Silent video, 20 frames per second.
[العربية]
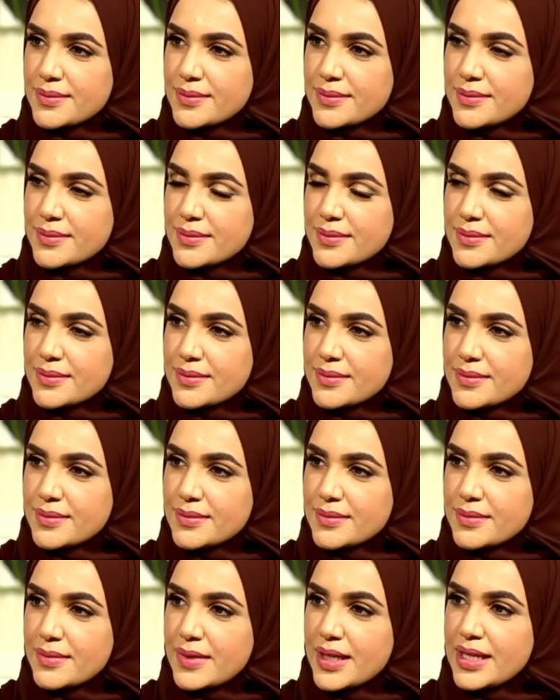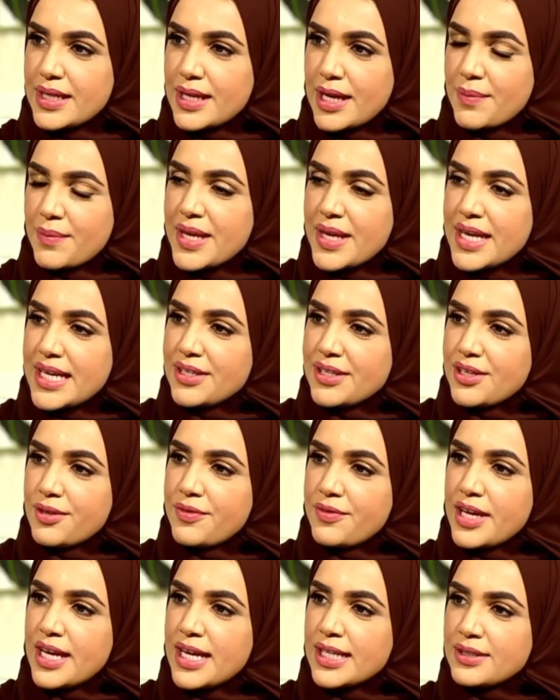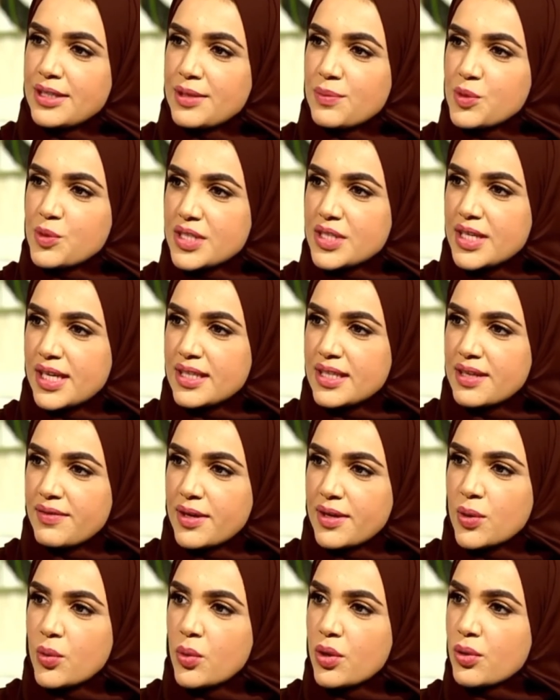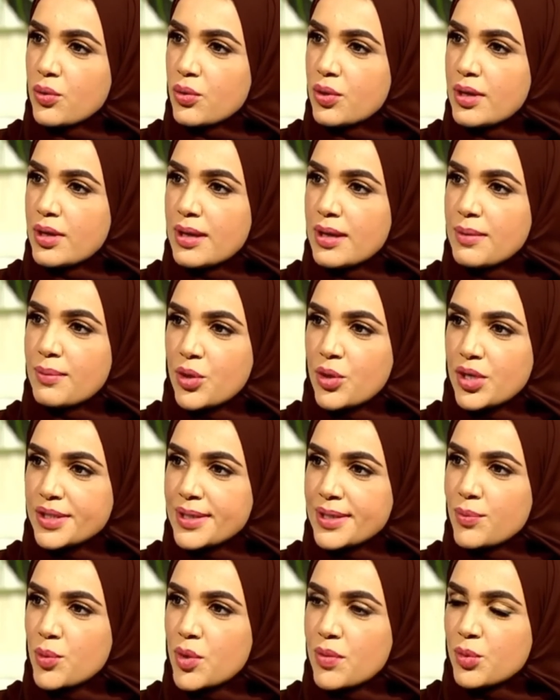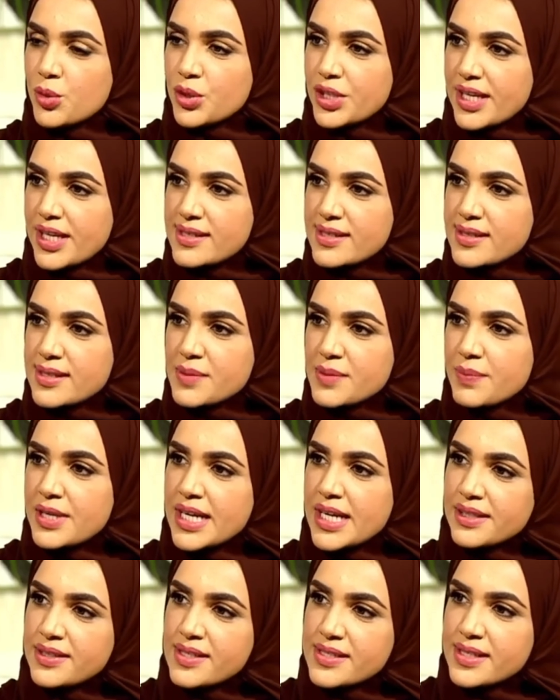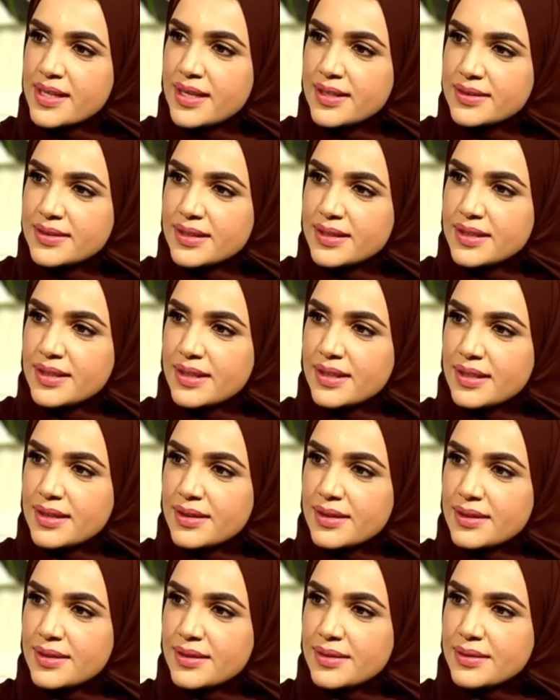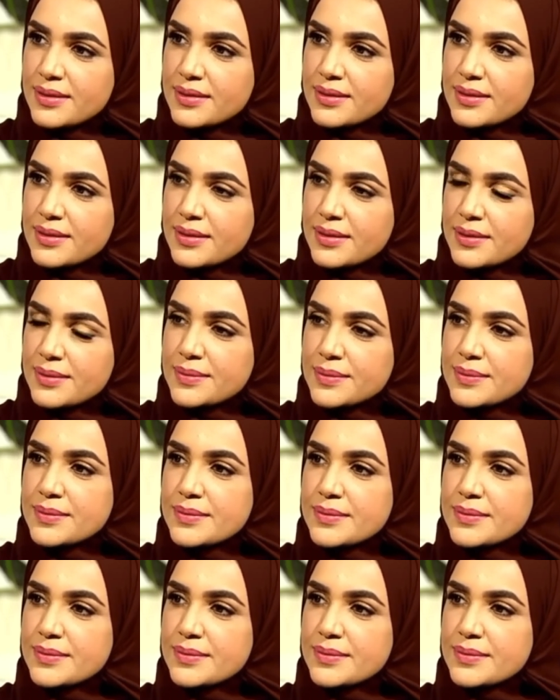والكليات نعم يعني الفئات المستهدفة هو كل مهتم ومتخصص بالاقتصاد آه، طبعا هو من